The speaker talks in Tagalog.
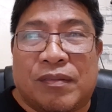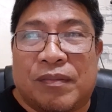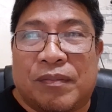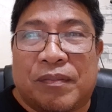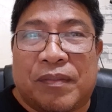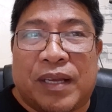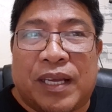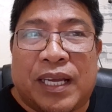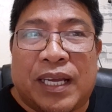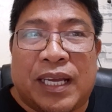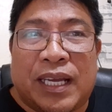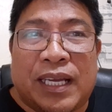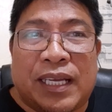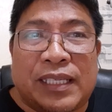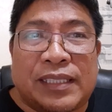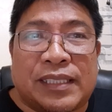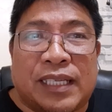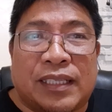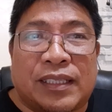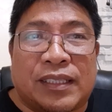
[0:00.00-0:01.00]

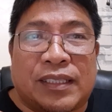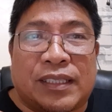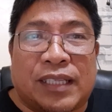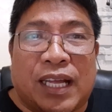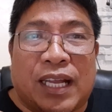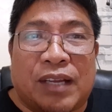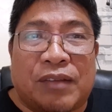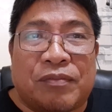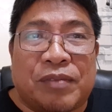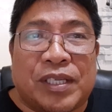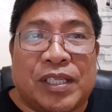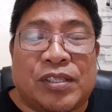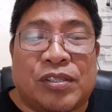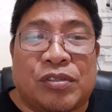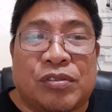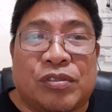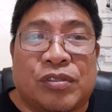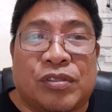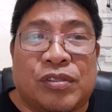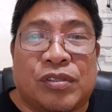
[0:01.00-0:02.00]
may isang
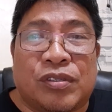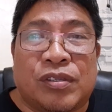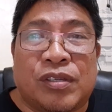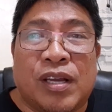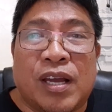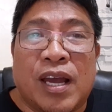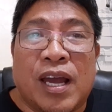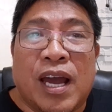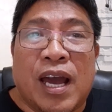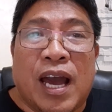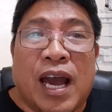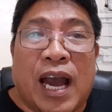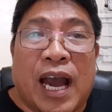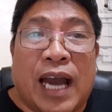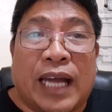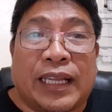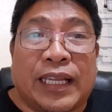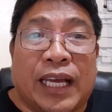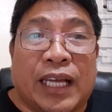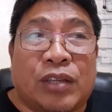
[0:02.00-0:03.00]
television
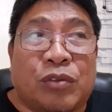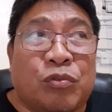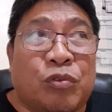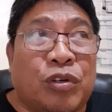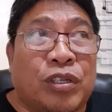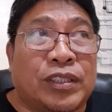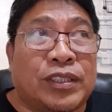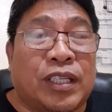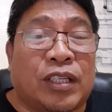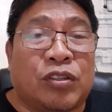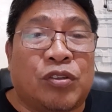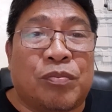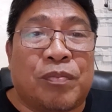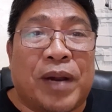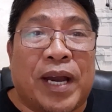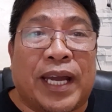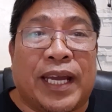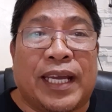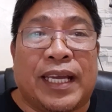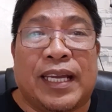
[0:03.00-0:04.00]
uh, network sa
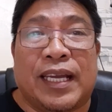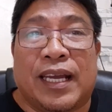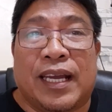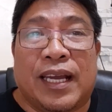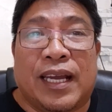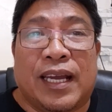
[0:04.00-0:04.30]
Dubai